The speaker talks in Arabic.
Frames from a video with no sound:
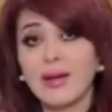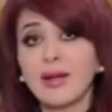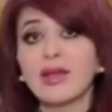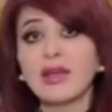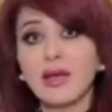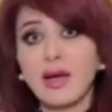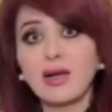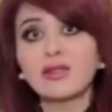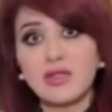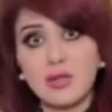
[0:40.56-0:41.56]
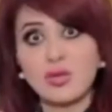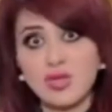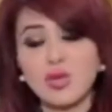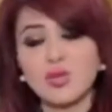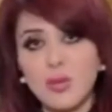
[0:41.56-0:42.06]
لغايه ست
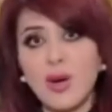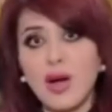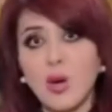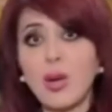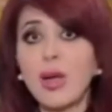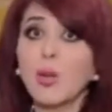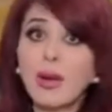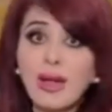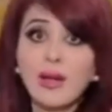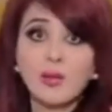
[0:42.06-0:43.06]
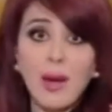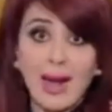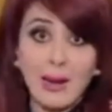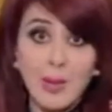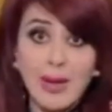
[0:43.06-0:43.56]
اشهر بتبقى قويه ولكن
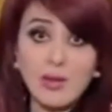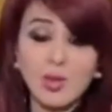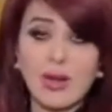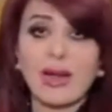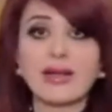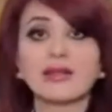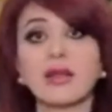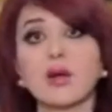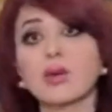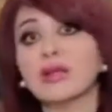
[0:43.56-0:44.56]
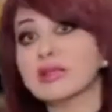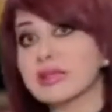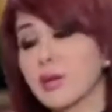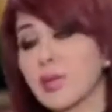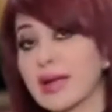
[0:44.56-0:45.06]
مع البرد والحالات الجويه دي
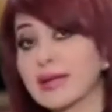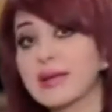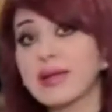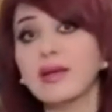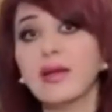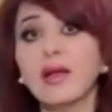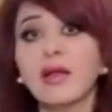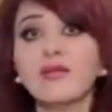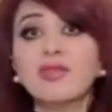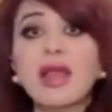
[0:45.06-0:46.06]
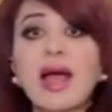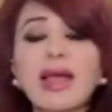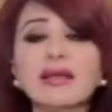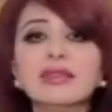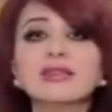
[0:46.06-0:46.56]
صعبه جدا في
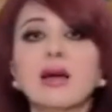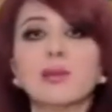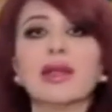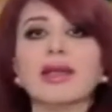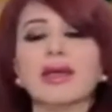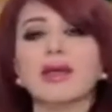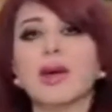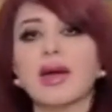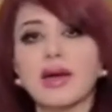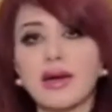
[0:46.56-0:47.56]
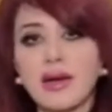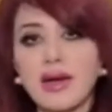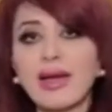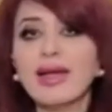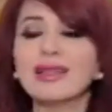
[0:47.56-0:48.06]
الحالة دي تعمل ايه بقى؟
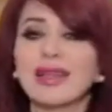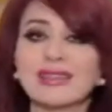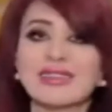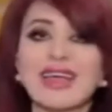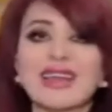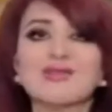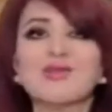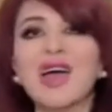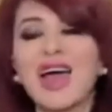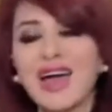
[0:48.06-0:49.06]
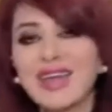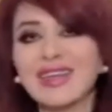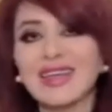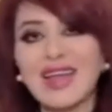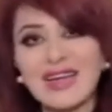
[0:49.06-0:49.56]
خلينا نتكلم عن
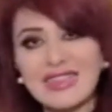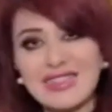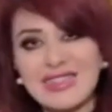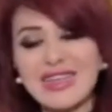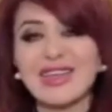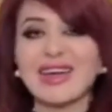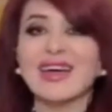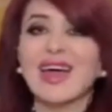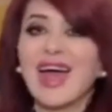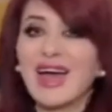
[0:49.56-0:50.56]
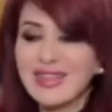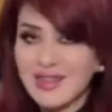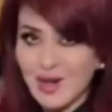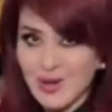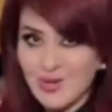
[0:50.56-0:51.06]
الحساسية
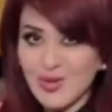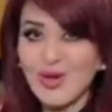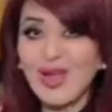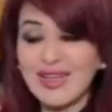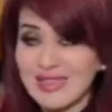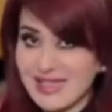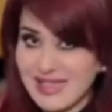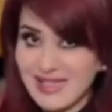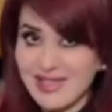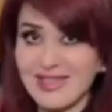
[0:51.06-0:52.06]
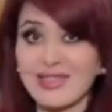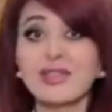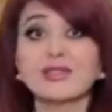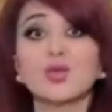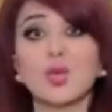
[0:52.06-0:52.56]
عند الأطفال حساسية
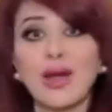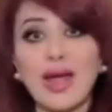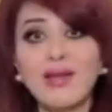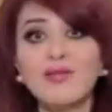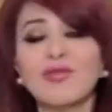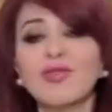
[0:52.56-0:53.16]
الصدر والأنف